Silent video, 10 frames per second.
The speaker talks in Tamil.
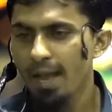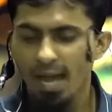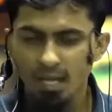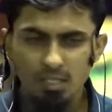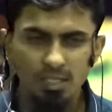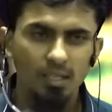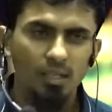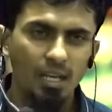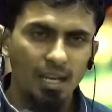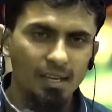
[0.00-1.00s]
அரிசிக்கு
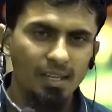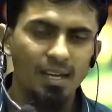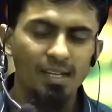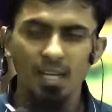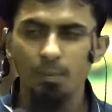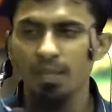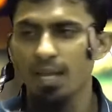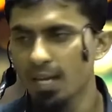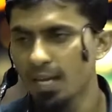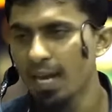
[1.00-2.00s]
கீழால் நிழல்
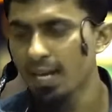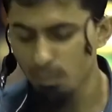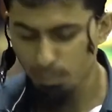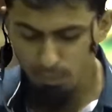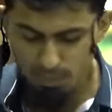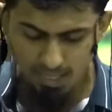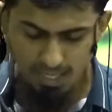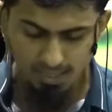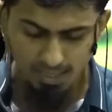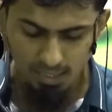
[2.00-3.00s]
கிடைப்பதாக அண்ணலம் பெருமகனார்
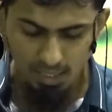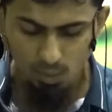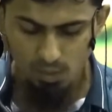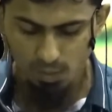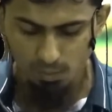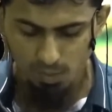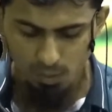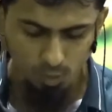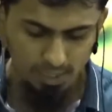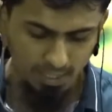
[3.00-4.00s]
சல்லல்லா அலிஸ்லாம் அவர்கள்
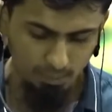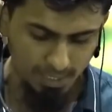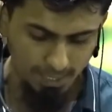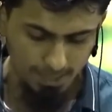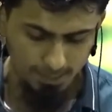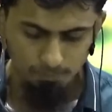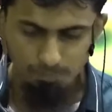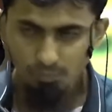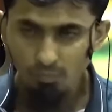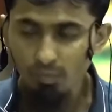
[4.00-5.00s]
சொல்லி காண்பிக்கின்றார்கள்
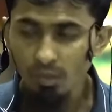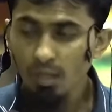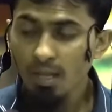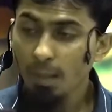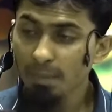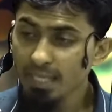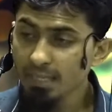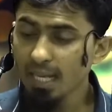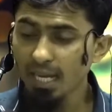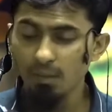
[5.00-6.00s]
அப்ப எந்த
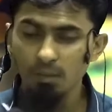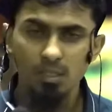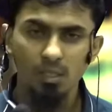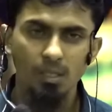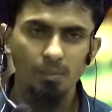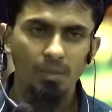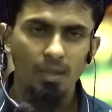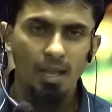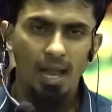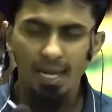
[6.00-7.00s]
அளவுக்கு
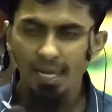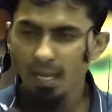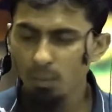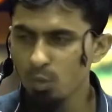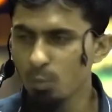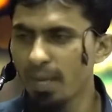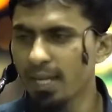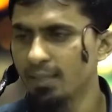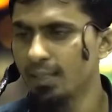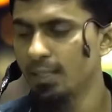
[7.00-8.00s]
அல்லாஹுக்கு
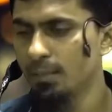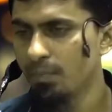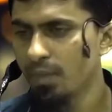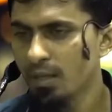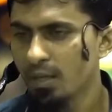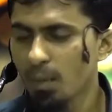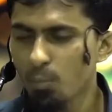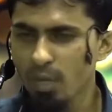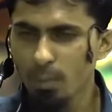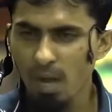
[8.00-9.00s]
பயந்து
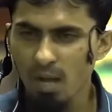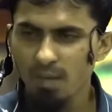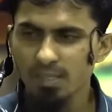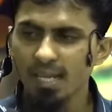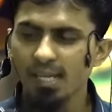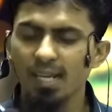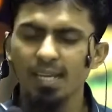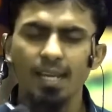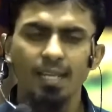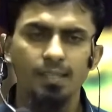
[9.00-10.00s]
நம்முடைய பாவ செயல்களை
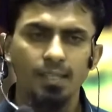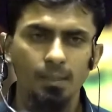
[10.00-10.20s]
நினைத்து